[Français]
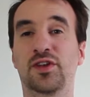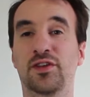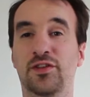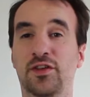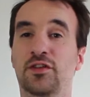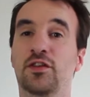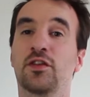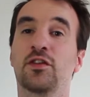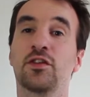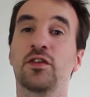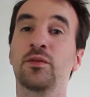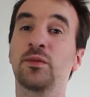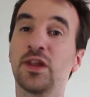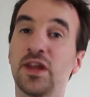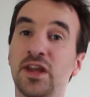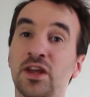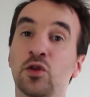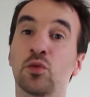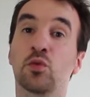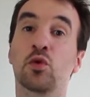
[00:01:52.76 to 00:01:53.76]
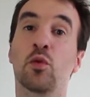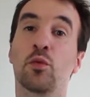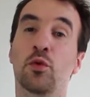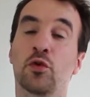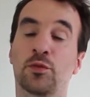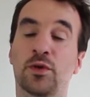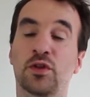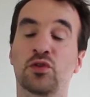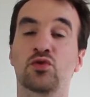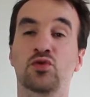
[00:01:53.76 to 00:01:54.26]
très accessibles et ne
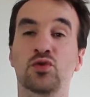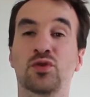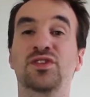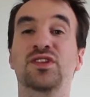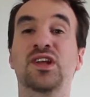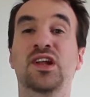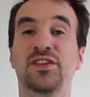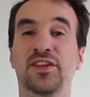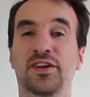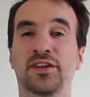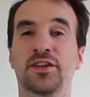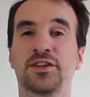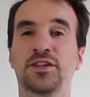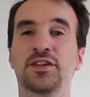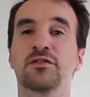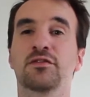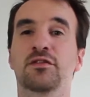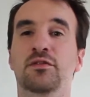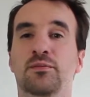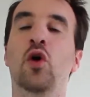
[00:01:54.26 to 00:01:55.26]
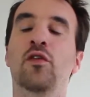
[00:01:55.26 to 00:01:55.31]
proposent pas toujours d'alternatives.